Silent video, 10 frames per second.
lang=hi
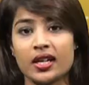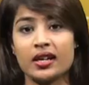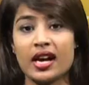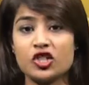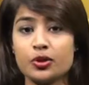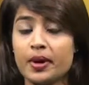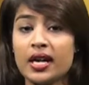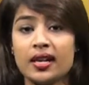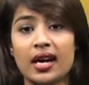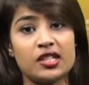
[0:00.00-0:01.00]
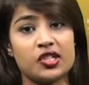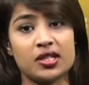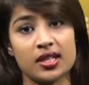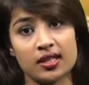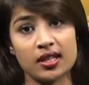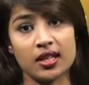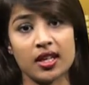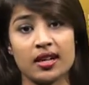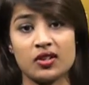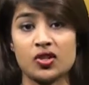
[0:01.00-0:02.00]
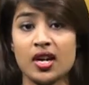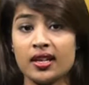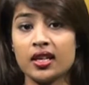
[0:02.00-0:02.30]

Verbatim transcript: राज्यपाल लालजी टंडन ने राजधानी